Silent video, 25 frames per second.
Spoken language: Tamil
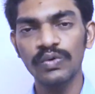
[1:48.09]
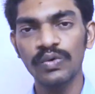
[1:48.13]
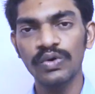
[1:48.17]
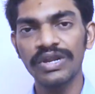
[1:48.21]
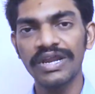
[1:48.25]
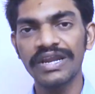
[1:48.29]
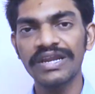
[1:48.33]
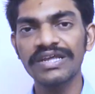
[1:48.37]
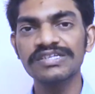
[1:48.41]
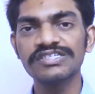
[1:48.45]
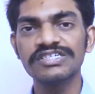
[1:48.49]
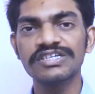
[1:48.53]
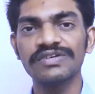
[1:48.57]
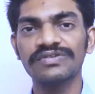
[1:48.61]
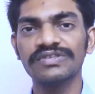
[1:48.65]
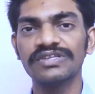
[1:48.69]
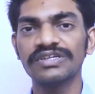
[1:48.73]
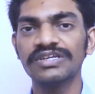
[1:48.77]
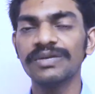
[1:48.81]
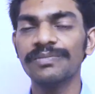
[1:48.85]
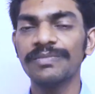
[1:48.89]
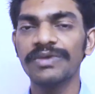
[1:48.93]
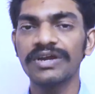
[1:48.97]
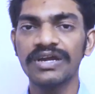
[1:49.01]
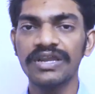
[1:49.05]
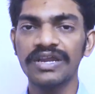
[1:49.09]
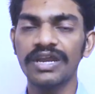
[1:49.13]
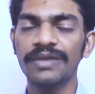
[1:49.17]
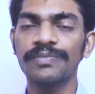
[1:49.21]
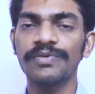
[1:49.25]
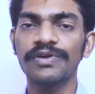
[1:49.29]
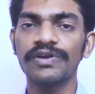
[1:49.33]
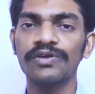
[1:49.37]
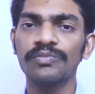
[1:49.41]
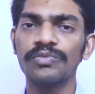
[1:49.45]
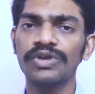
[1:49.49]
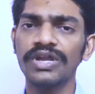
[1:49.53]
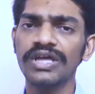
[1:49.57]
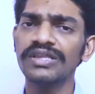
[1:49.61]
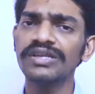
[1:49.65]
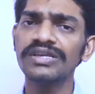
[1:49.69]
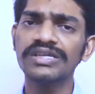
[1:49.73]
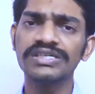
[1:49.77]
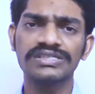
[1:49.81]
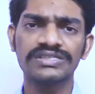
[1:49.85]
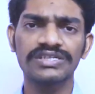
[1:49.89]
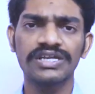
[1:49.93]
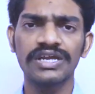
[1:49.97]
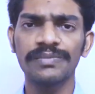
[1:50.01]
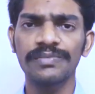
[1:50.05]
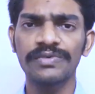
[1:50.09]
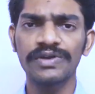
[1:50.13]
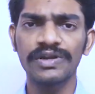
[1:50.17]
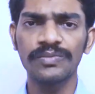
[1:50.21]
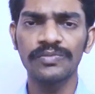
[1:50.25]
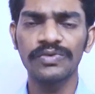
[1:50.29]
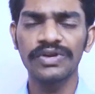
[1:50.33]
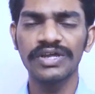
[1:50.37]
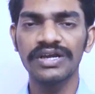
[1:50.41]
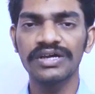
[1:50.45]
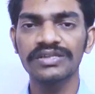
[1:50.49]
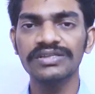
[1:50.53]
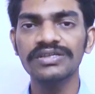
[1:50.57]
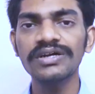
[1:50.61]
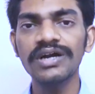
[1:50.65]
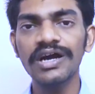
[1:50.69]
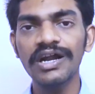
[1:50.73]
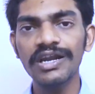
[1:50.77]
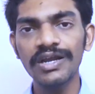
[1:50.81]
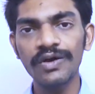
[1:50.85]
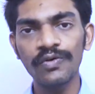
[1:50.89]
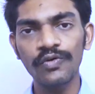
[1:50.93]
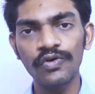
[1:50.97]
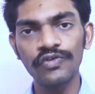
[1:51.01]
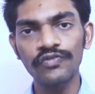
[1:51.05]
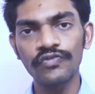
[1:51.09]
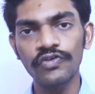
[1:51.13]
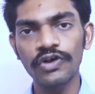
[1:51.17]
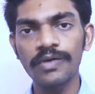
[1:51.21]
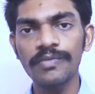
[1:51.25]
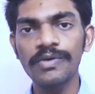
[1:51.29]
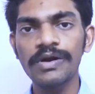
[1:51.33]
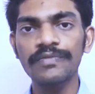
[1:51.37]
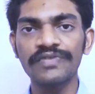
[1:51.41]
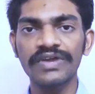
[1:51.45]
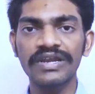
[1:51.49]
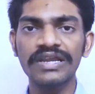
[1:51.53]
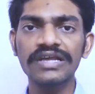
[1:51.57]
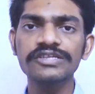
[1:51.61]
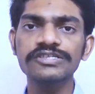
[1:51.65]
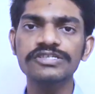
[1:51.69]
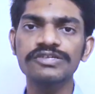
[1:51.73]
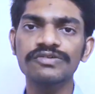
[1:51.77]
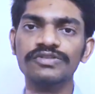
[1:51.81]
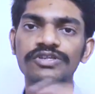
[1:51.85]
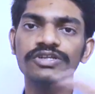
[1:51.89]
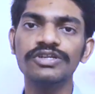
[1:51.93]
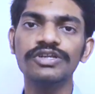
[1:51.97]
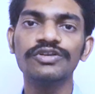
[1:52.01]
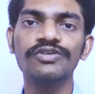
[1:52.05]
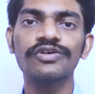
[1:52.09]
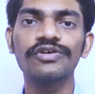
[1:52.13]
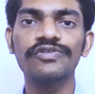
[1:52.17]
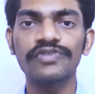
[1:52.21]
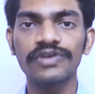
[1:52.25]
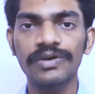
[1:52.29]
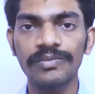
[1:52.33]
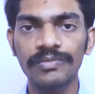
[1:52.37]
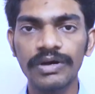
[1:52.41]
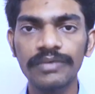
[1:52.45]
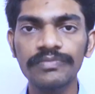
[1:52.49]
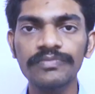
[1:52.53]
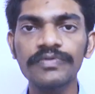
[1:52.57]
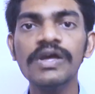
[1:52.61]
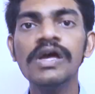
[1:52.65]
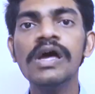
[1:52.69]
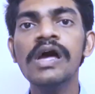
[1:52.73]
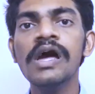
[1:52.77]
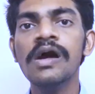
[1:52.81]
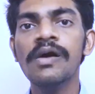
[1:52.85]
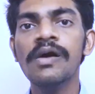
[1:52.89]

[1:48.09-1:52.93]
ஒரு எனர்ஜியை வந்துட்டு நம்ம கிரியேட் பண்ண முடியாது டிஸ்ட்ராய் பண்ண முடியாது ஆனால் ஒன் ஃபார்ம் ஆஃப் எனர்ஜி வந்துட்டு இன்னொரு ஃபார்ம் ஆஃப்